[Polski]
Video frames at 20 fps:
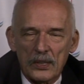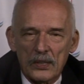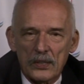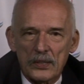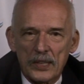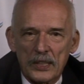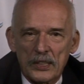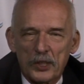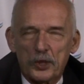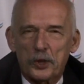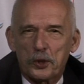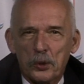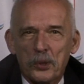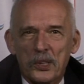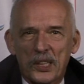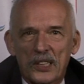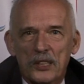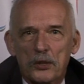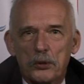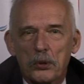E, takie
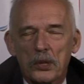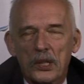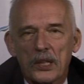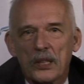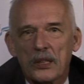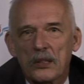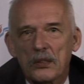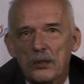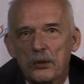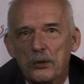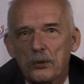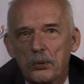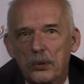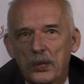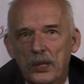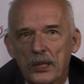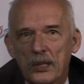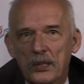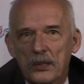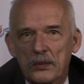szuje, które,
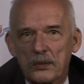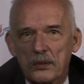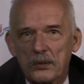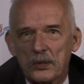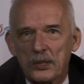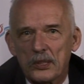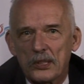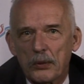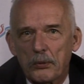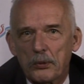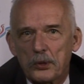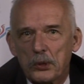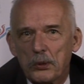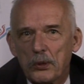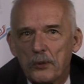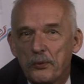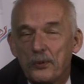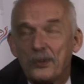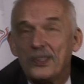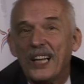które
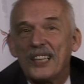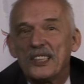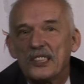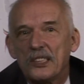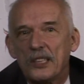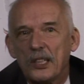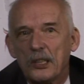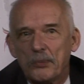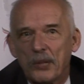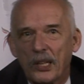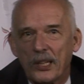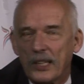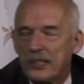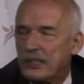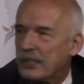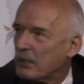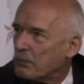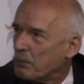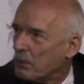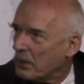założyły fundację imię
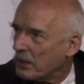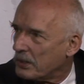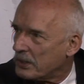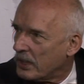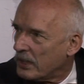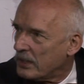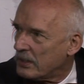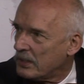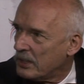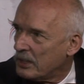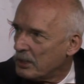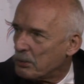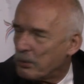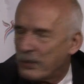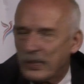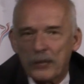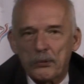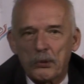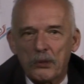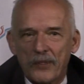Jacka Kuronia,
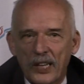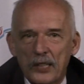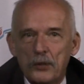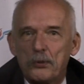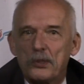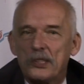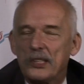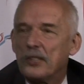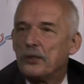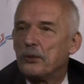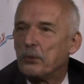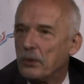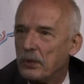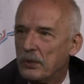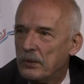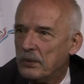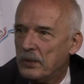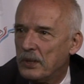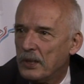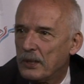człowieka, który walczył z
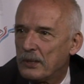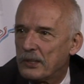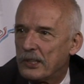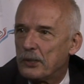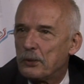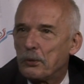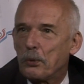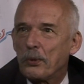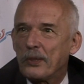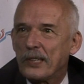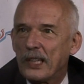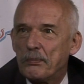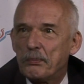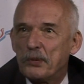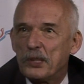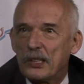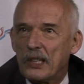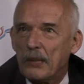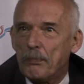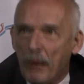cenzurą, cenzurują nawet
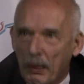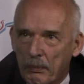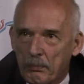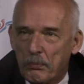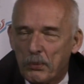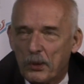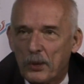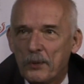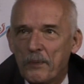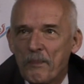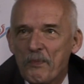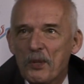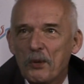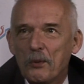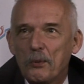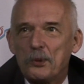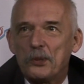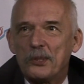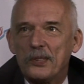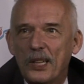murzynka Bambo.
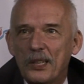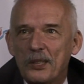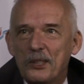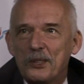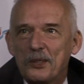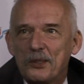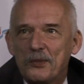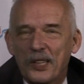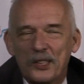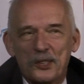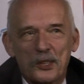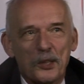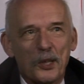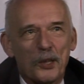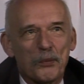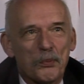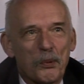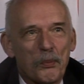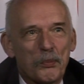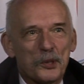Usunęli z wierszyka
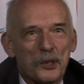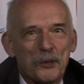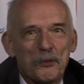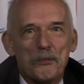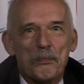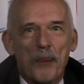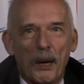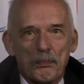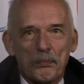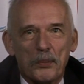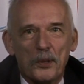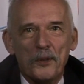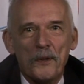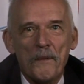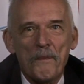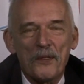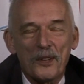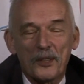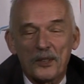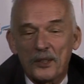o murzynku Bambo
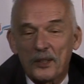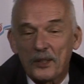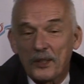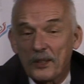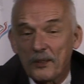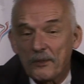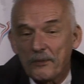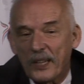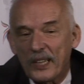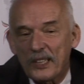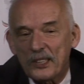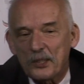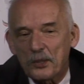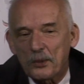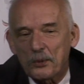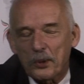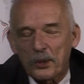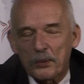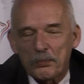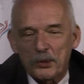e, wers,
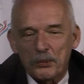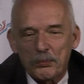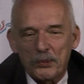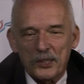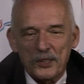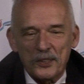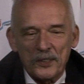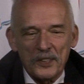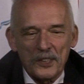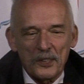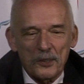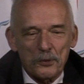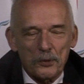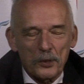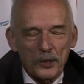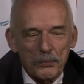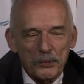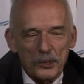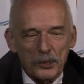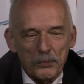który brzmi,
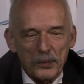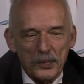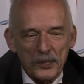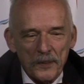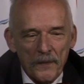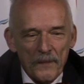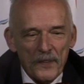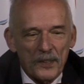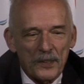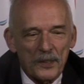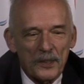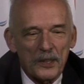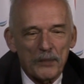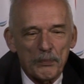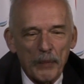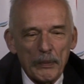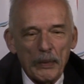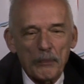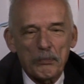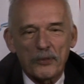który brzmi e,
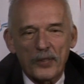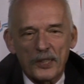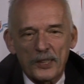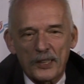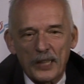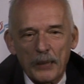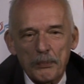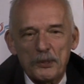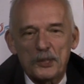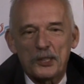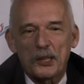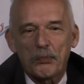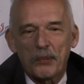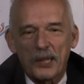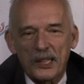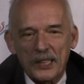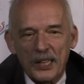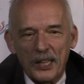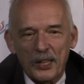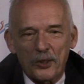mama powiada na się
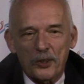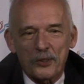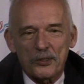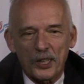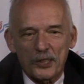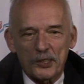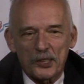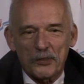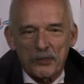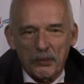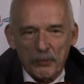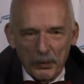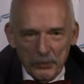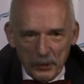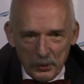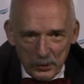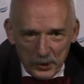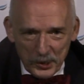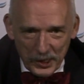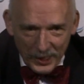mleka, a on na drzewo
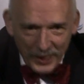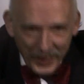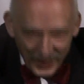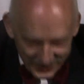mamie ucieka.